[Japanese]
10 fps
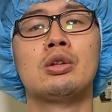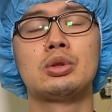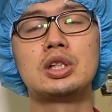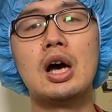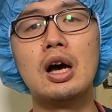うそ
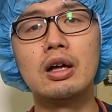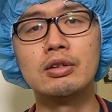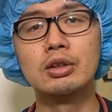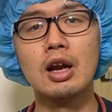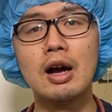れじゃあ
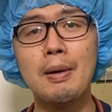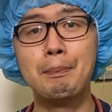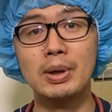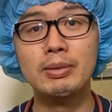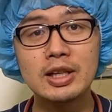さよな
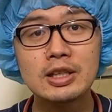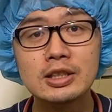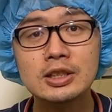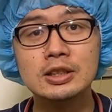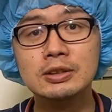ら
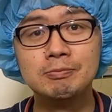バイバイ